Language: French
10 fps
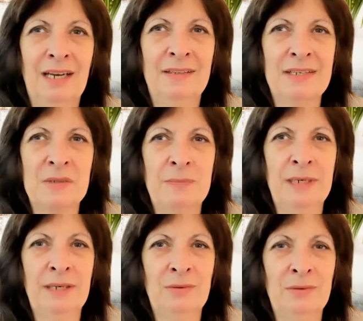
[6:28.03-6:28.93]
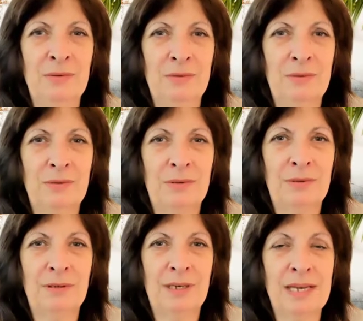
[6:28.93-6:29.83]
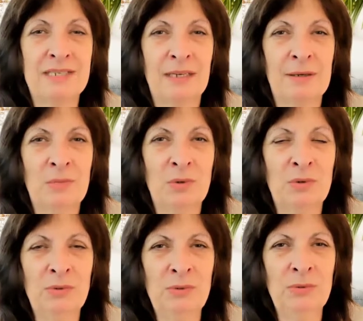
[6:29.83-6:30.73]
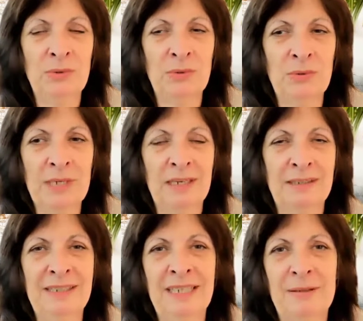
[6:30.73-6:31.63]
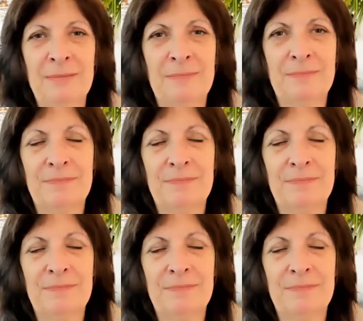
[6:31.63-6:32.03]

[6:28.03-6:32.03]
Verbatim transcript: un aspect euh, extrêmement connu, de regarder